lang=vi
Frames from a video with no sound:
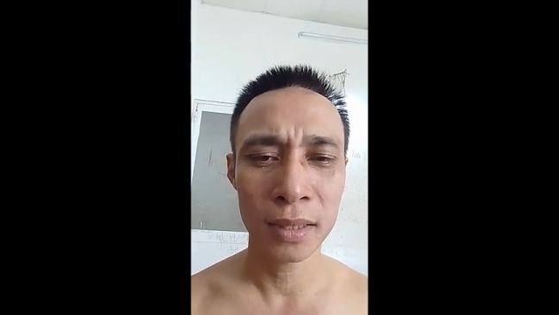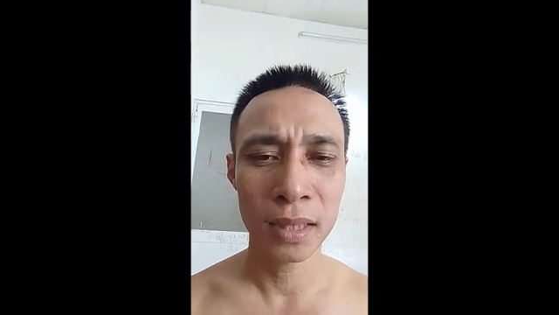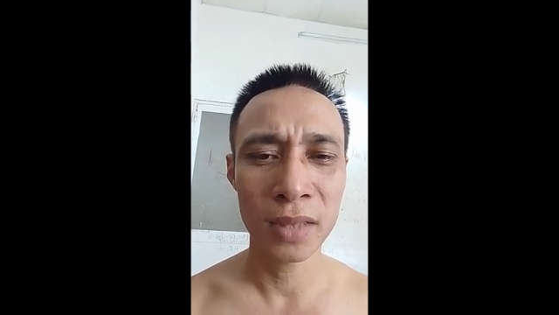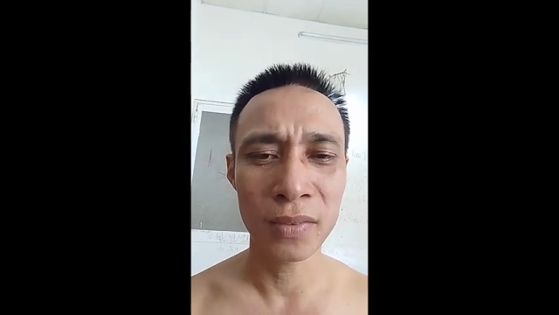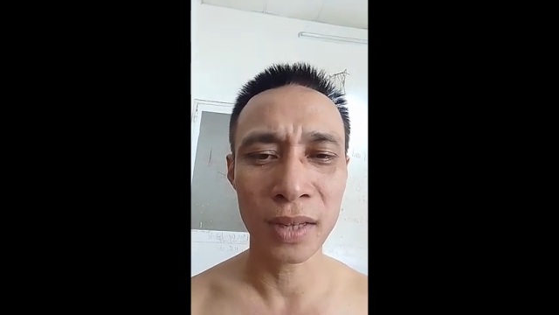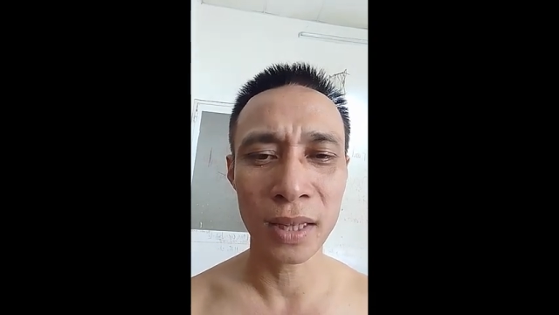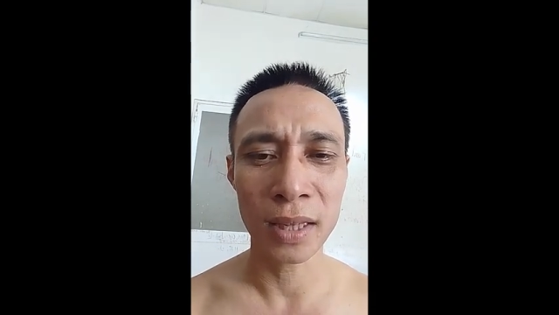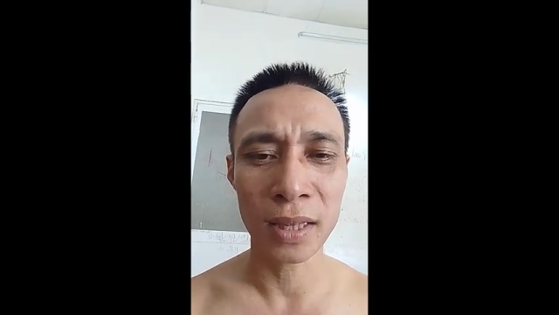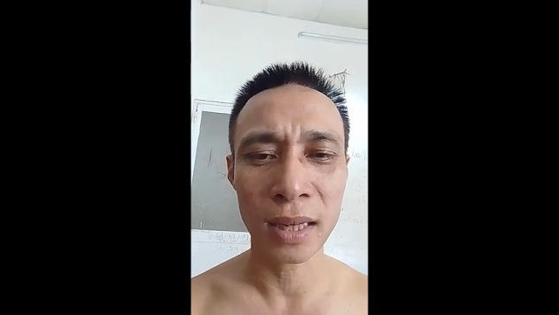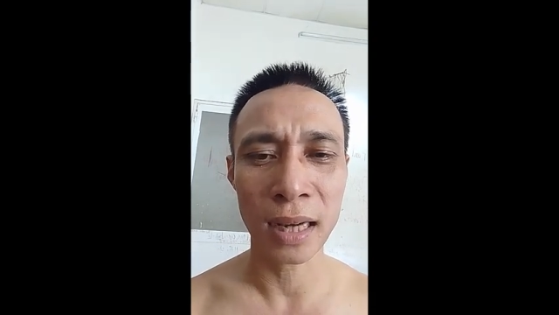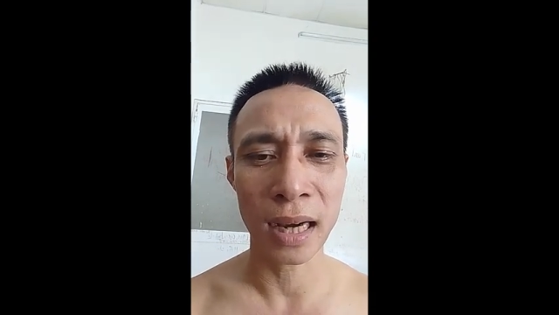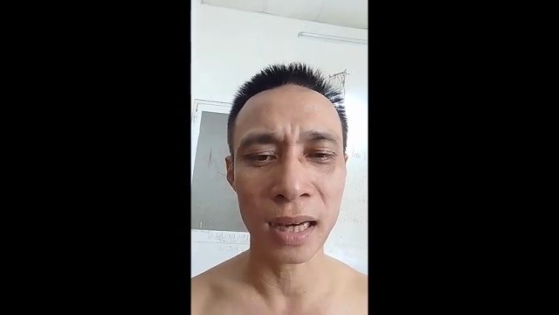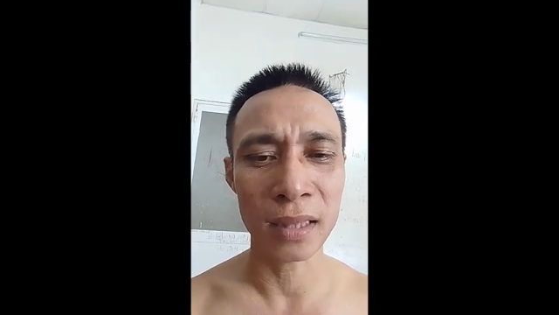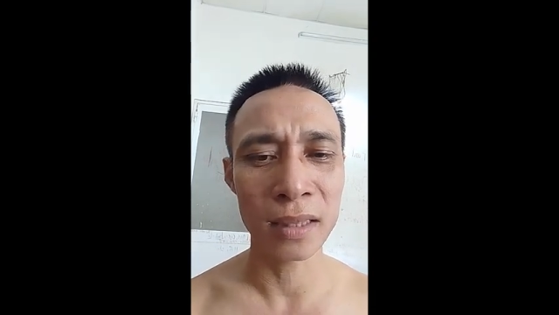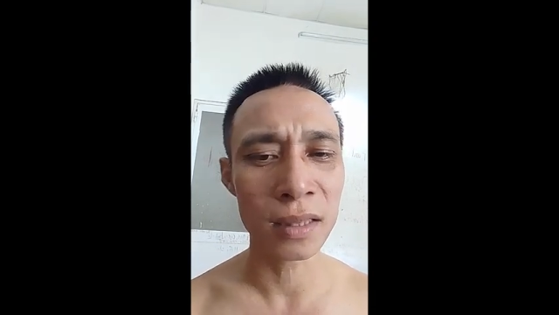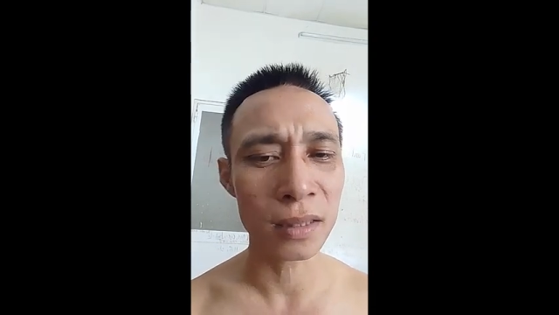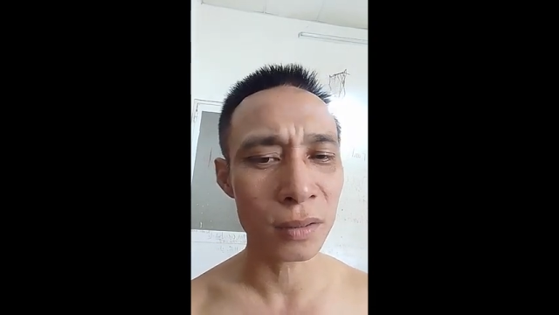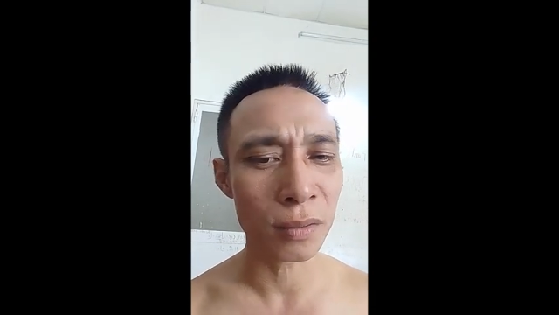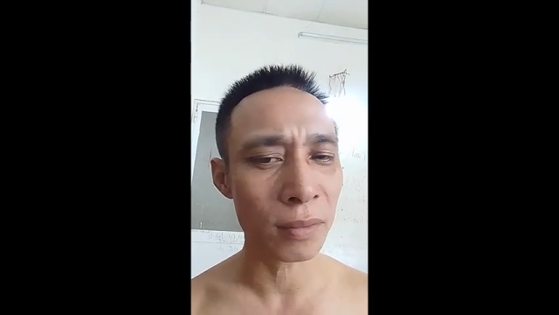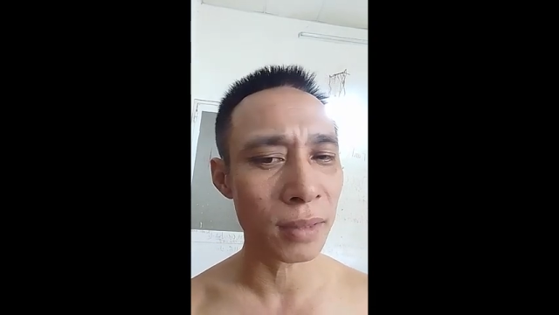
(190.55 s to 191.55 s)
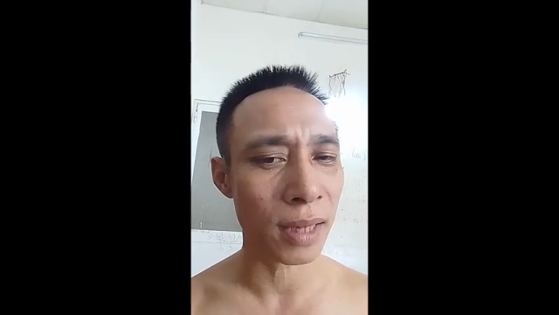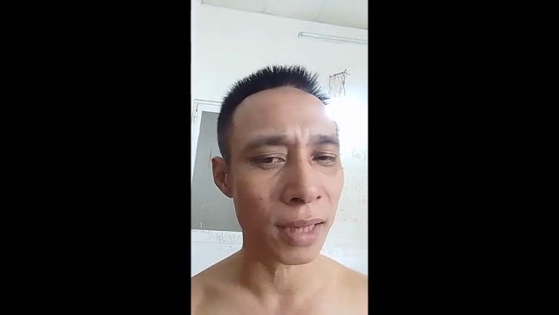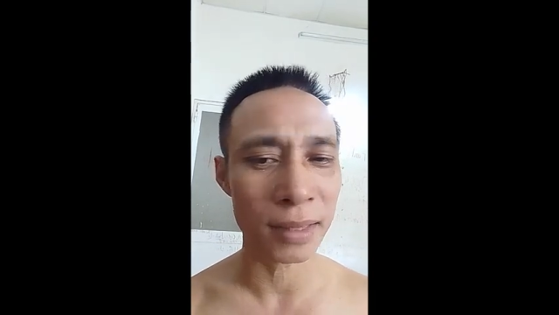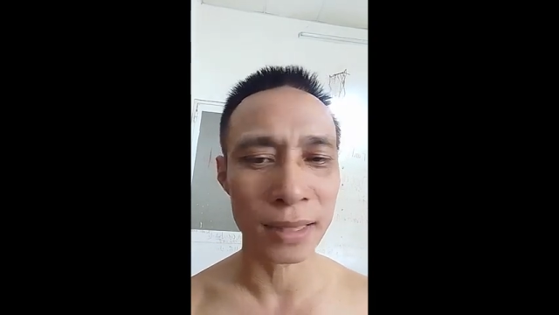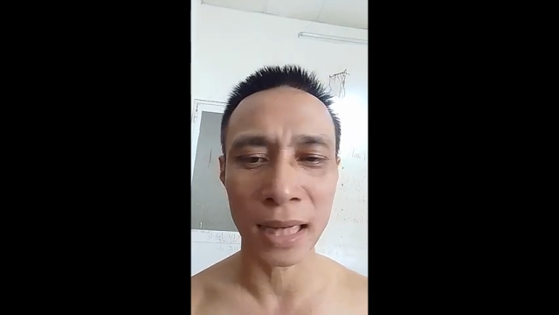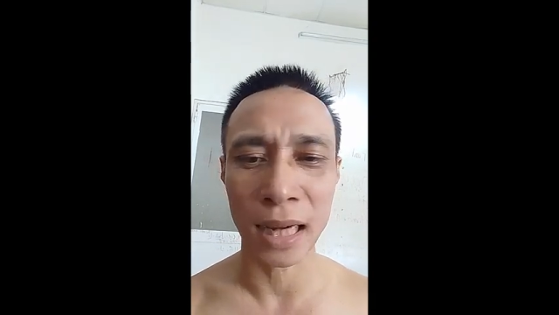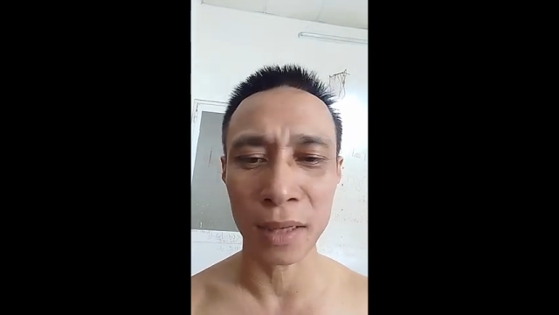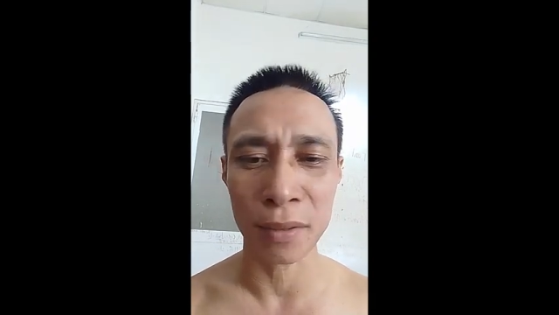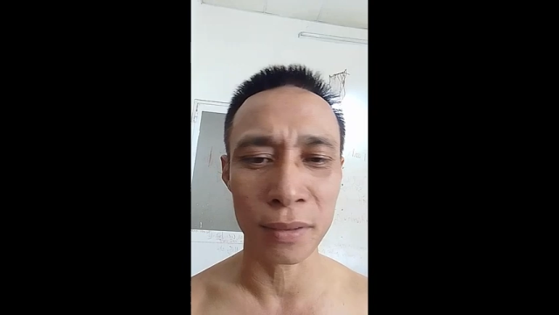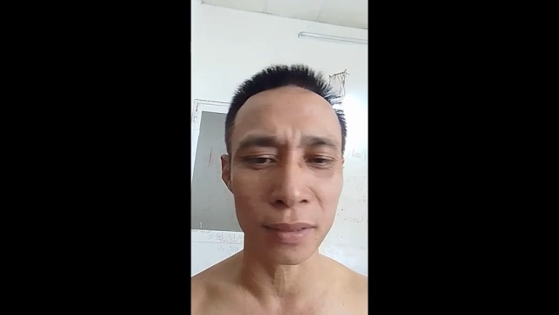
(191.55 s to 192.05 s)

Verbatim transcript: Như vậy thì cả nước chúng ta chả